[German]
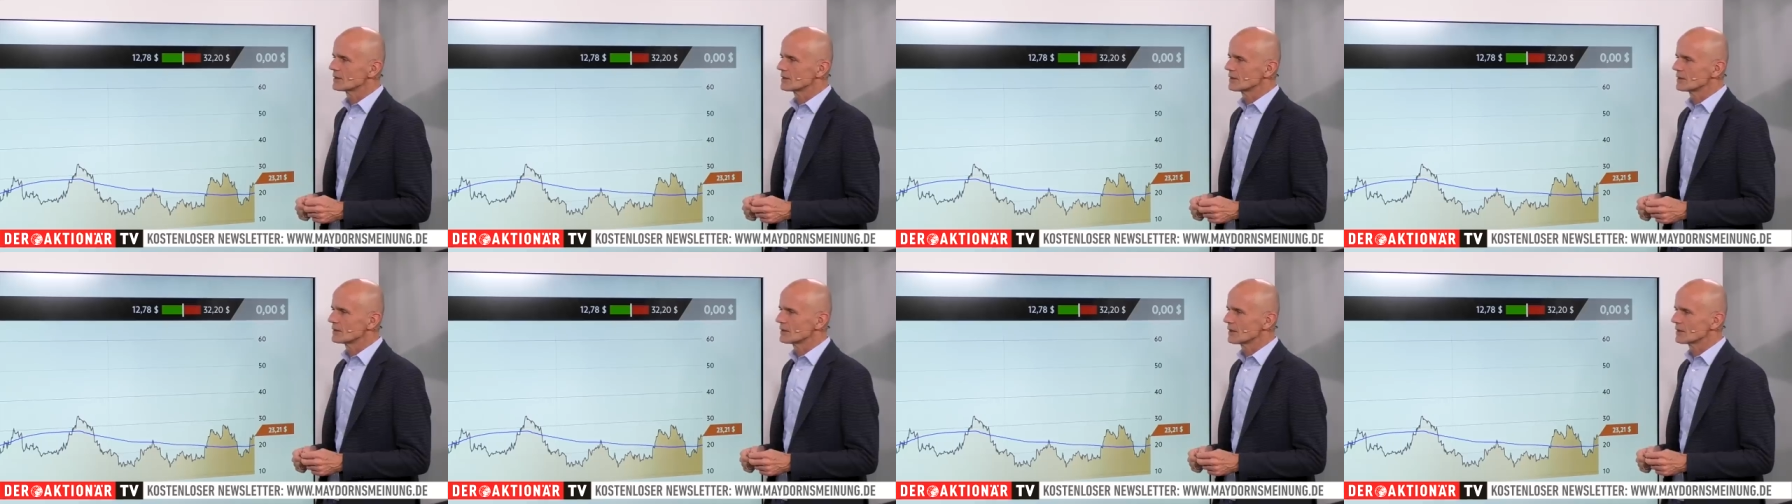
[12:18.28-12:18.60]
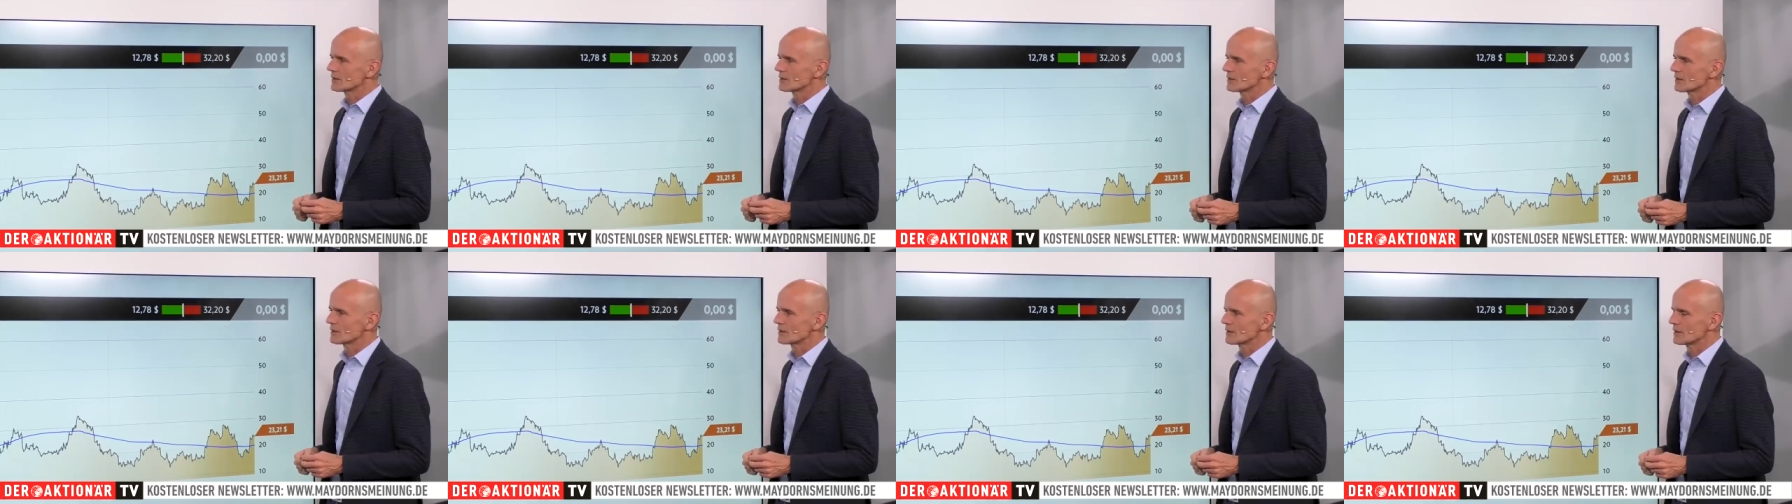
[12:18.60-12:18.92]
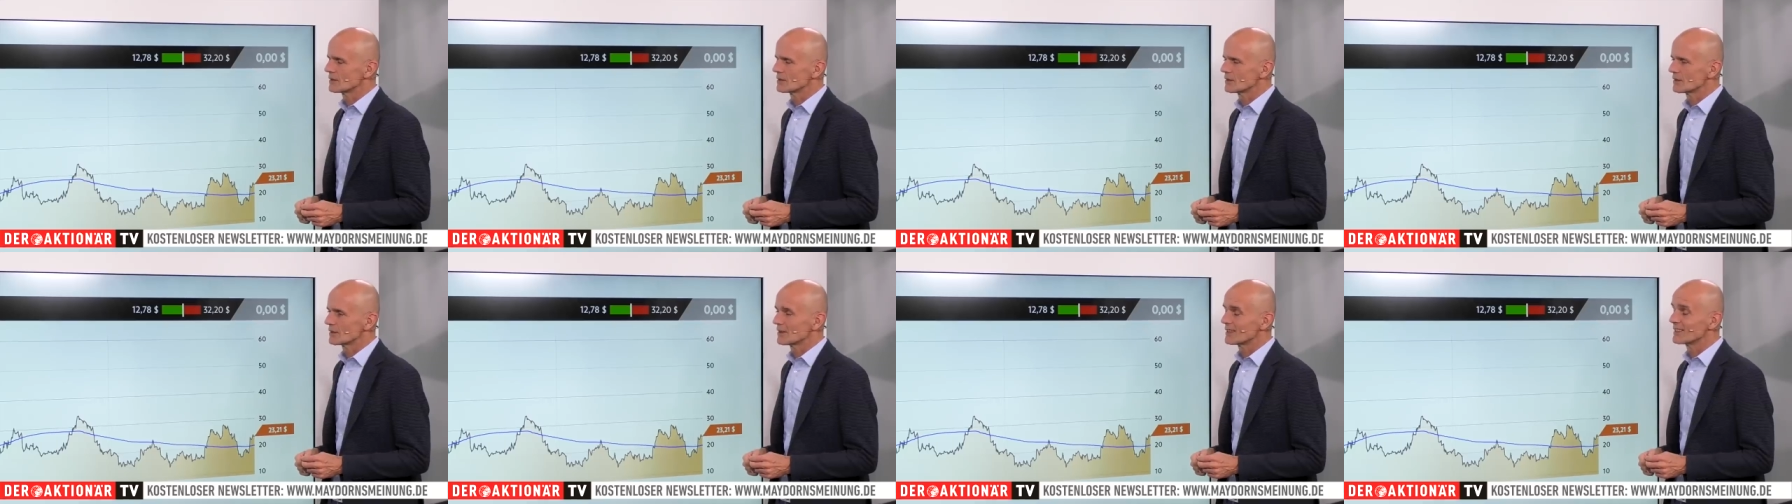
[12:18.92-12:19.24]
die
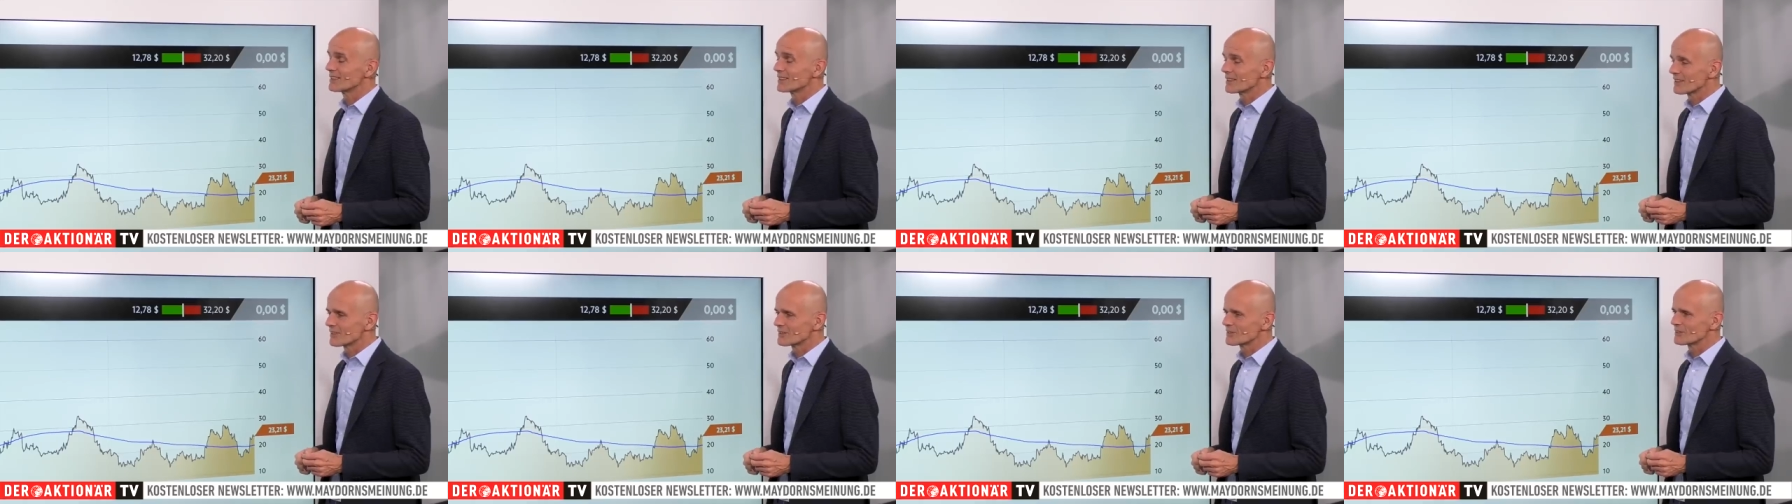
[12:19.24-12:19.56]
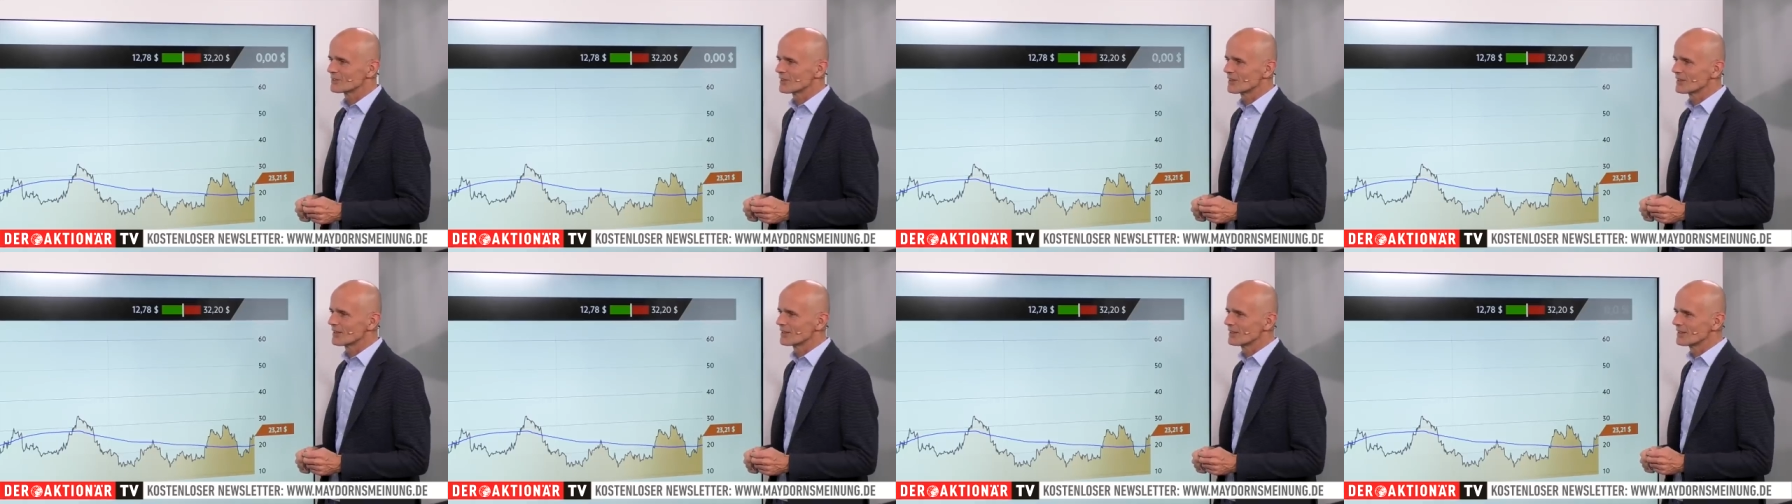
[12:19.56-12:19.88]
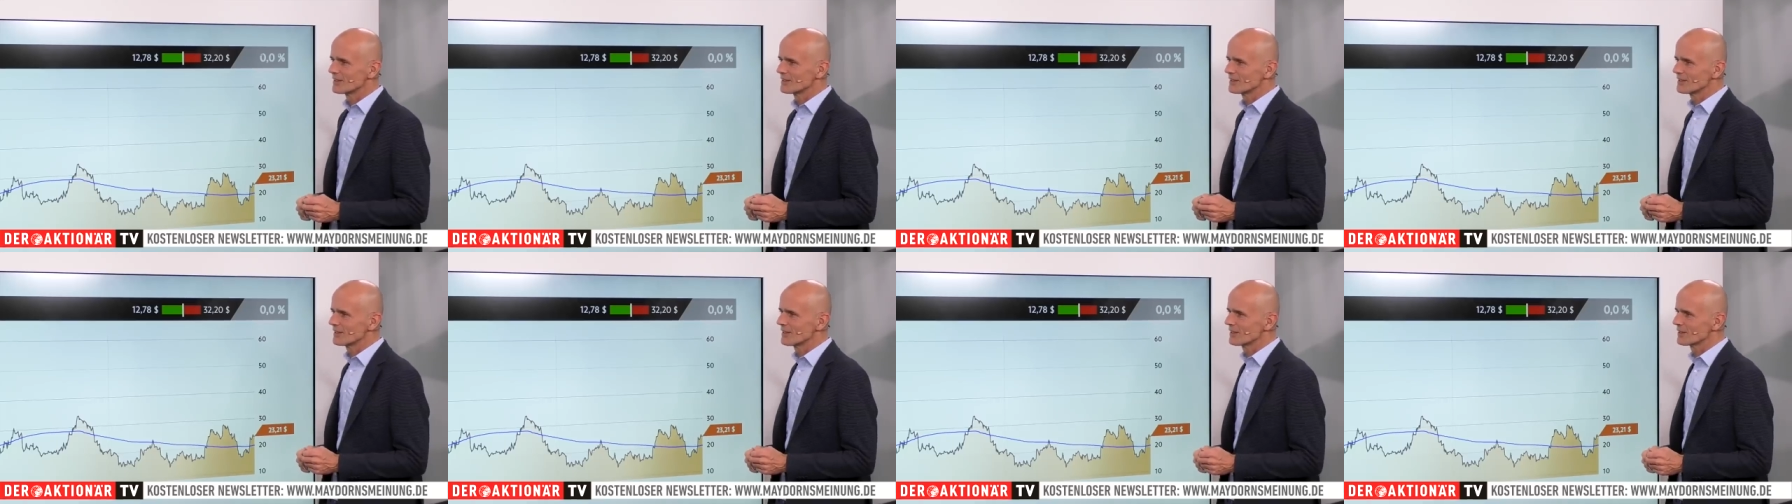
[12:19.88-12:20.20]
Internationale
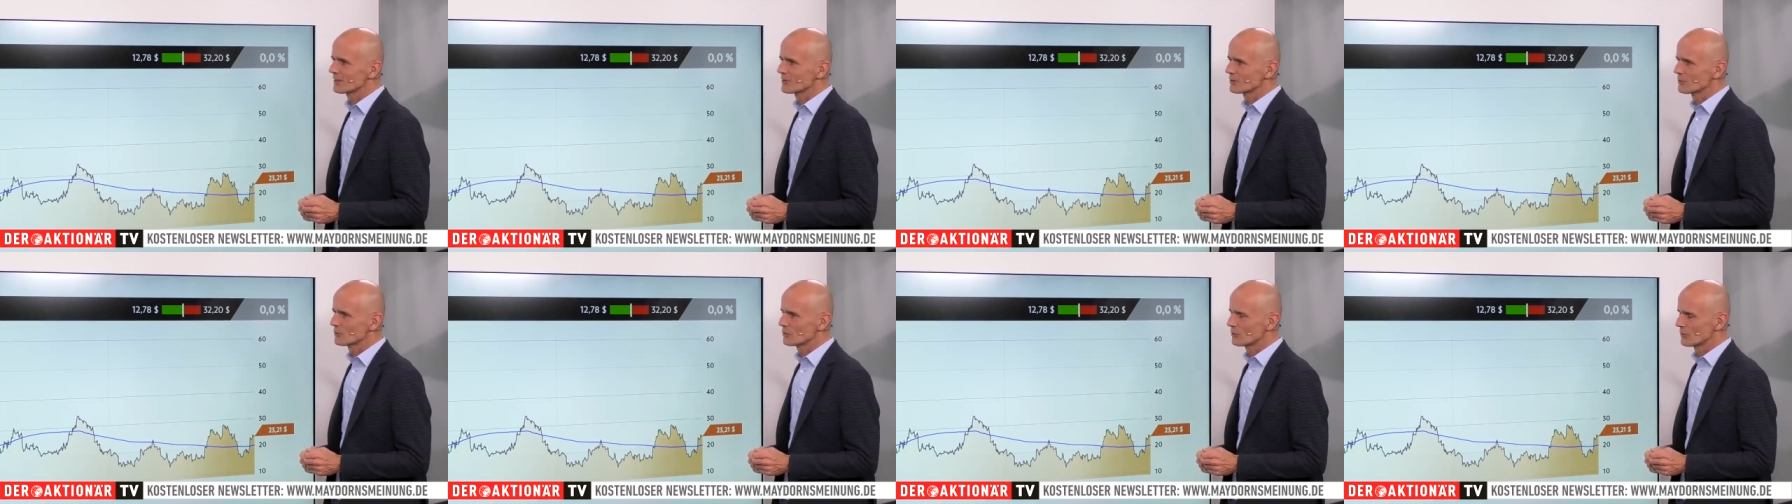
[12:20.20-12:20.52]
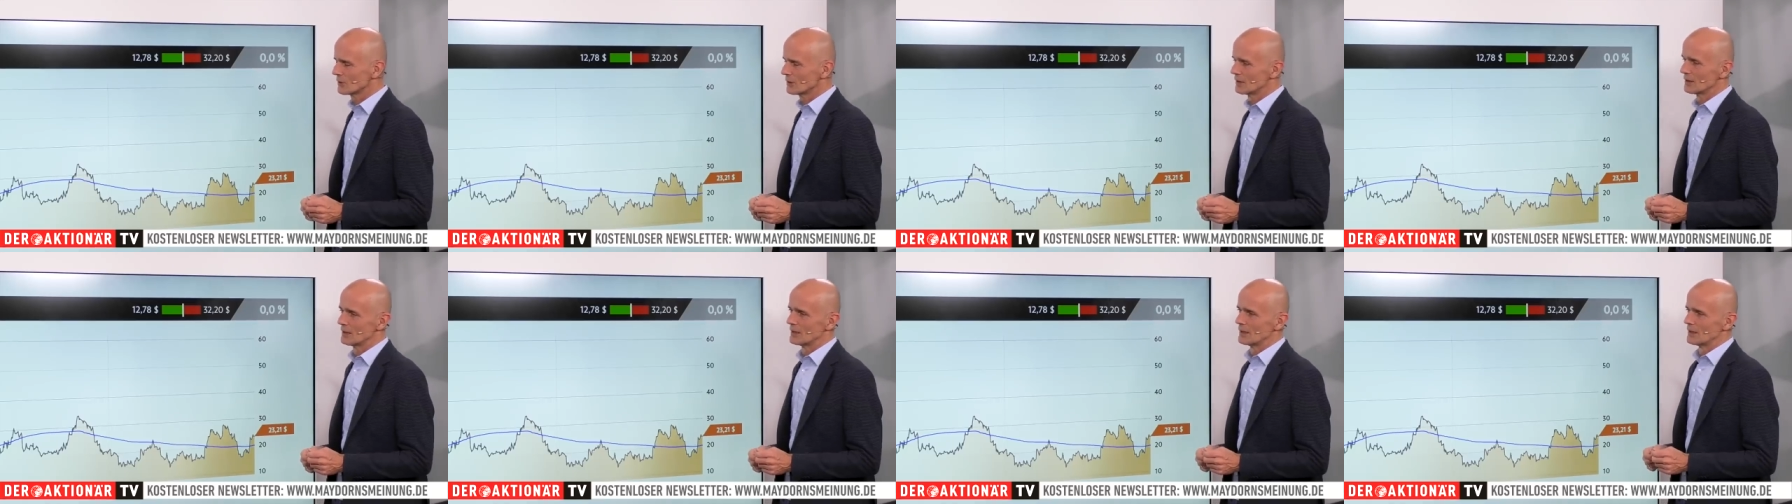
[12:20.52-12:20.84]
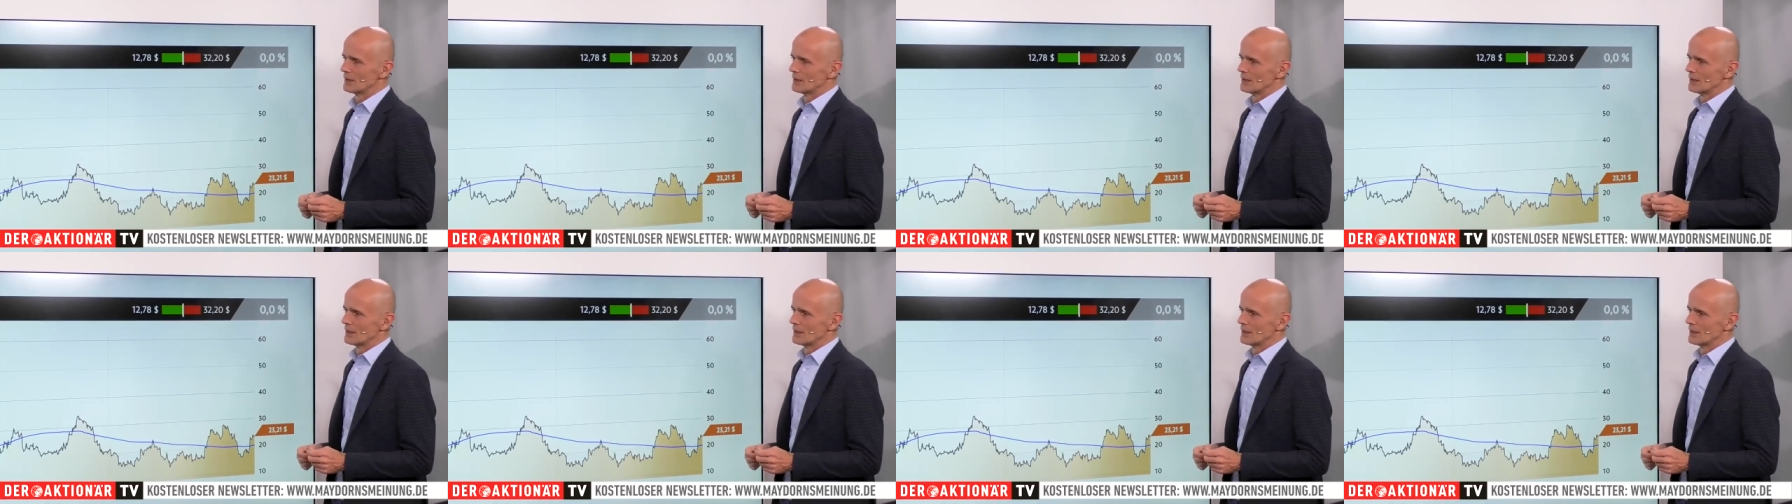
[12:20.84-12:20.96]
Energieagentur,